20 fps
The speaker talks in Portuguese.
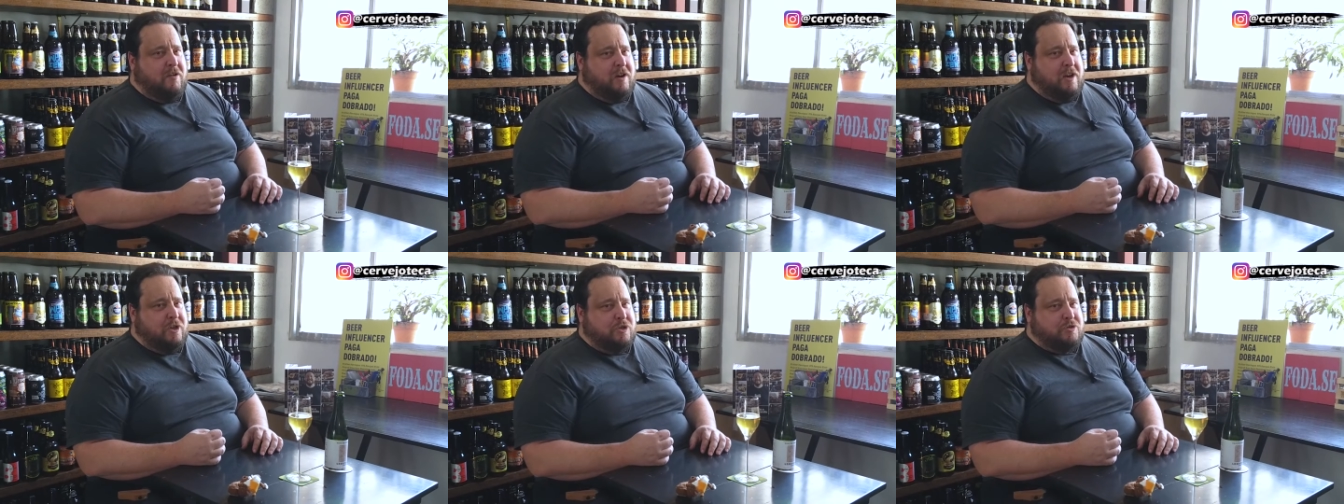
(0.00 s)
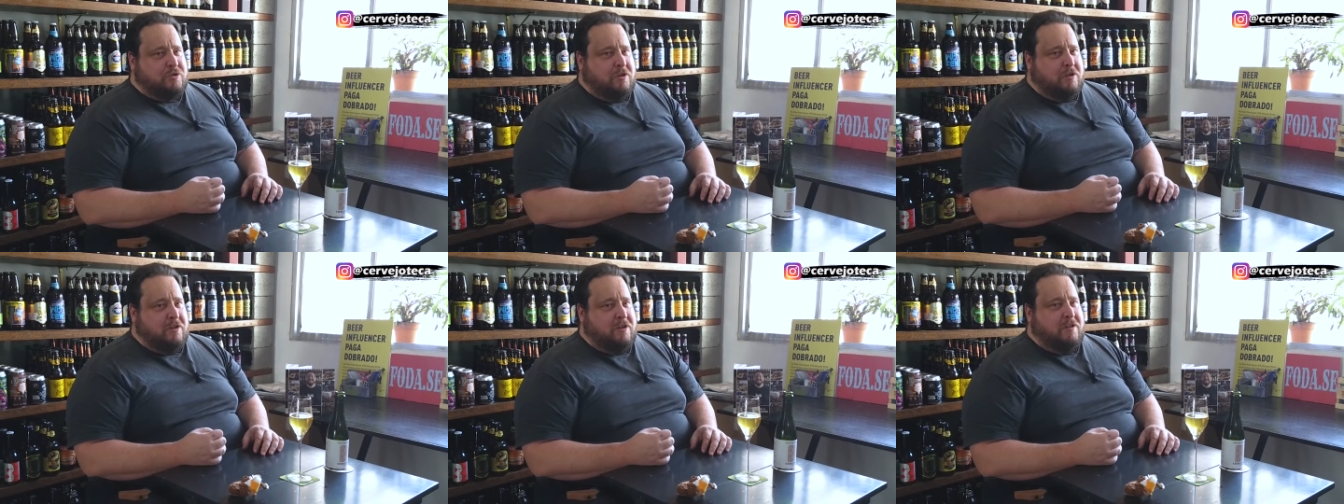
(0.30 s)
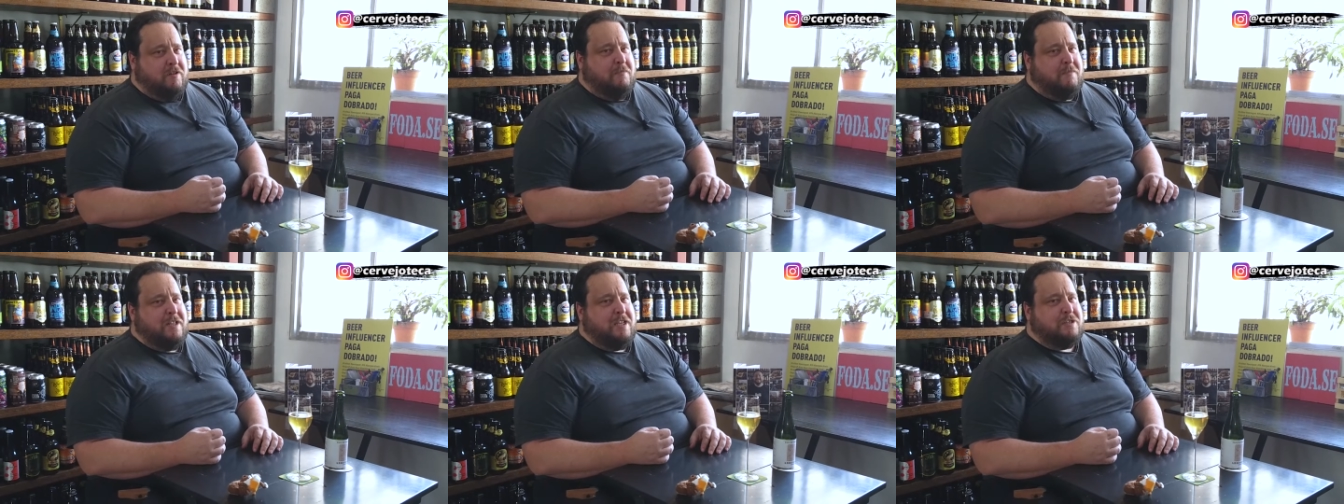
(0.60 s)
olha
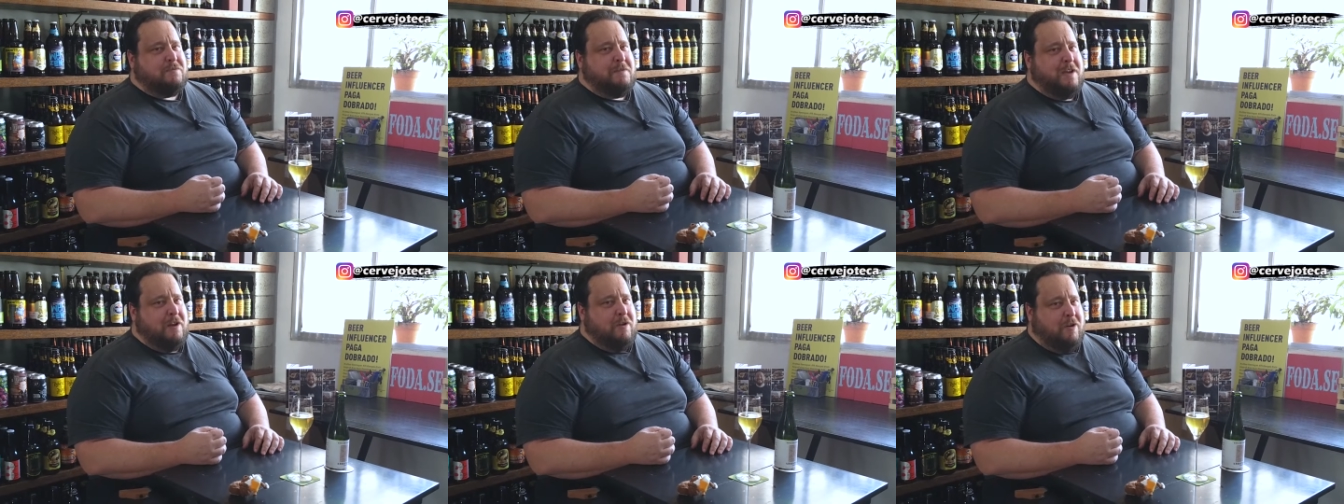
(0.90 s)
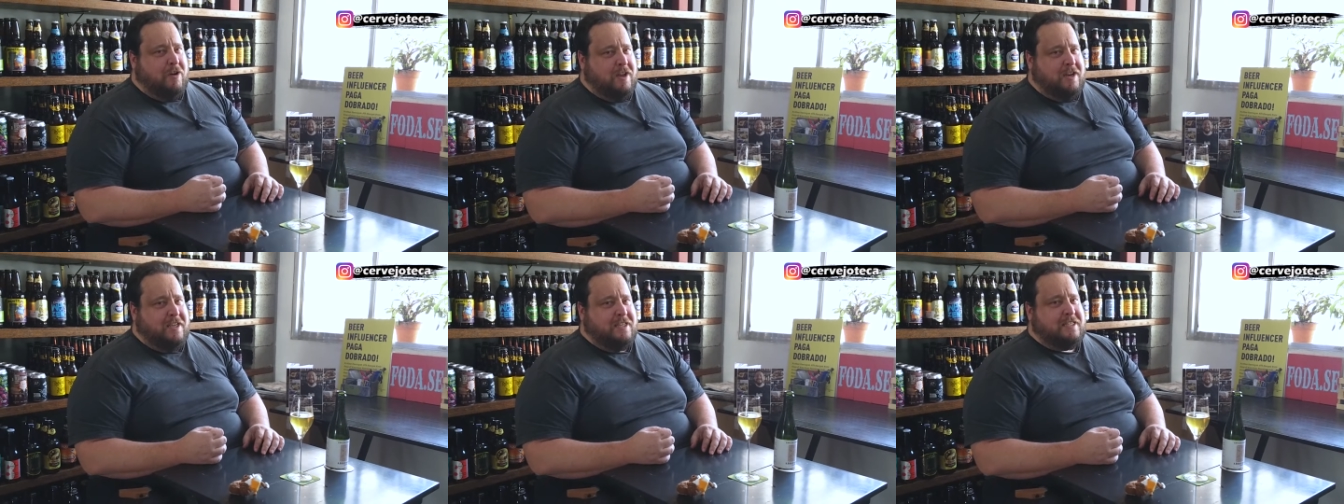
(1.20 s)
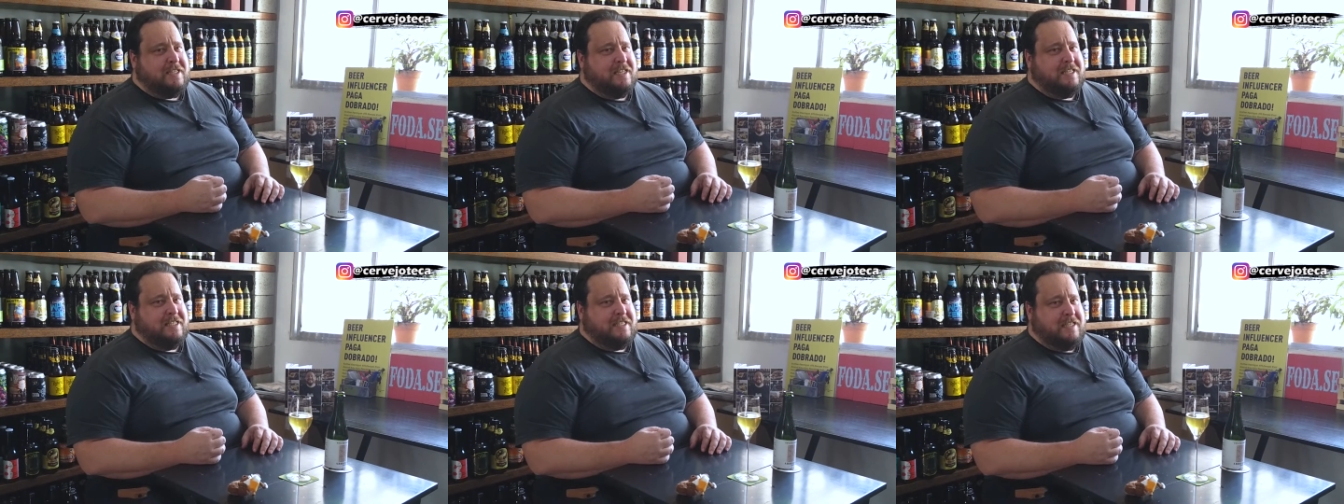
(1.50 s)
só, uma das melhores
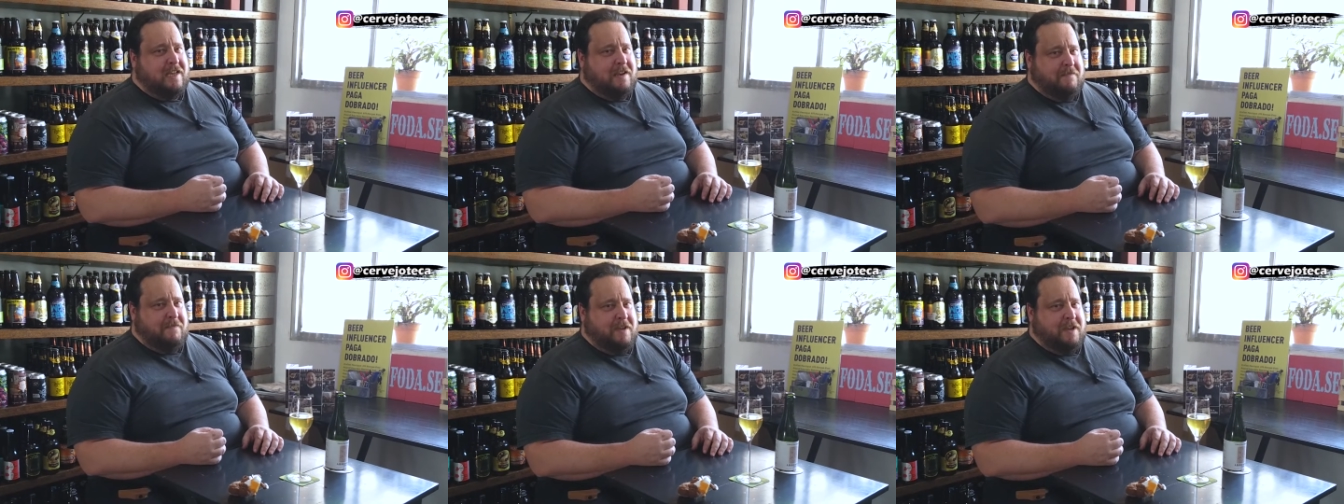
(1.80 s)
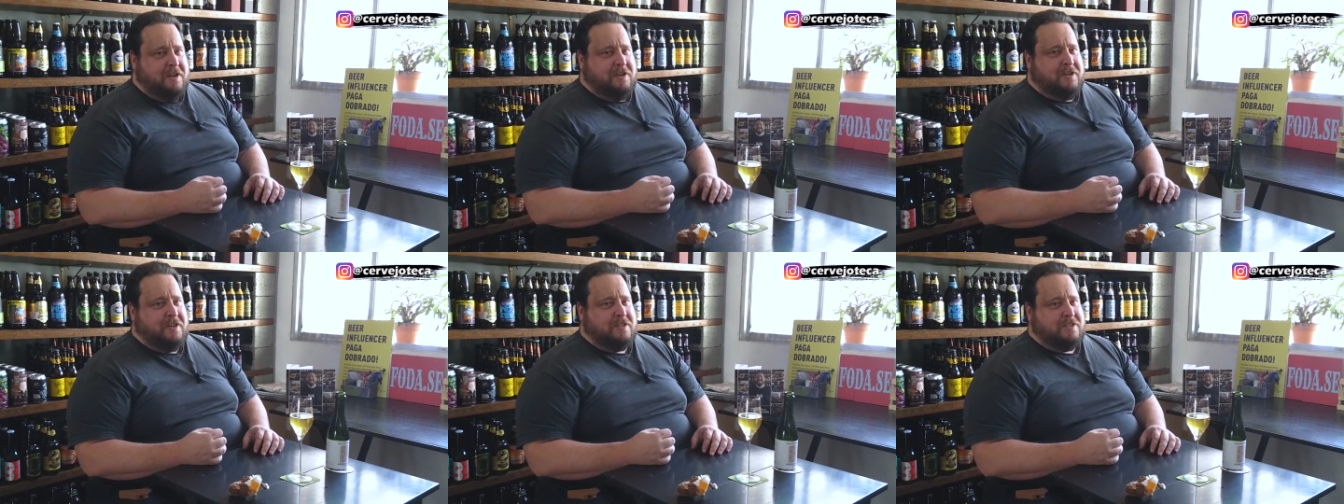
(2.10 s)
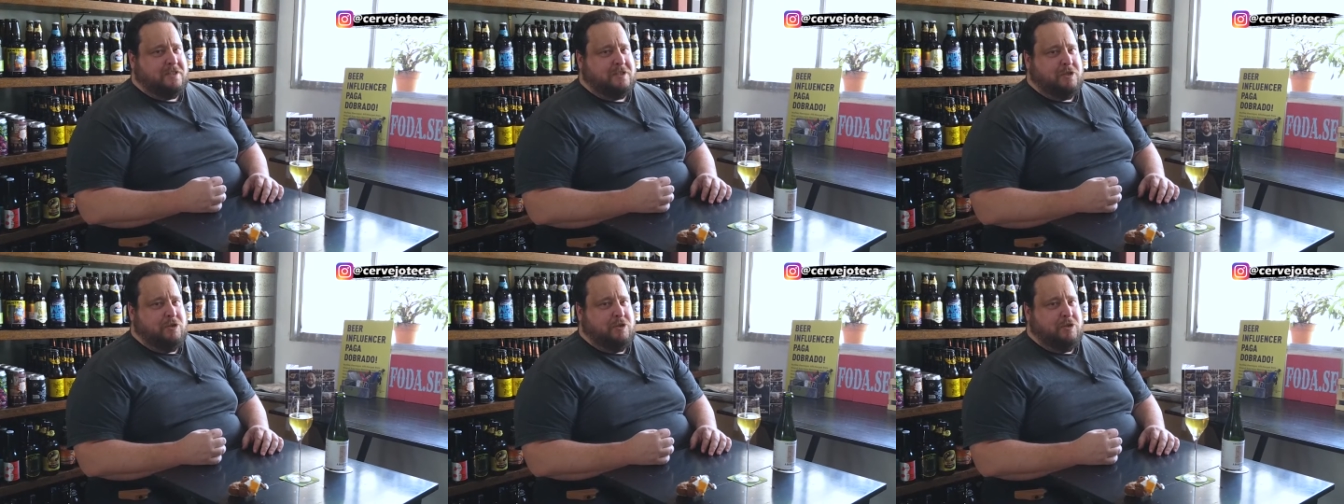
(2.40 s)
cervejas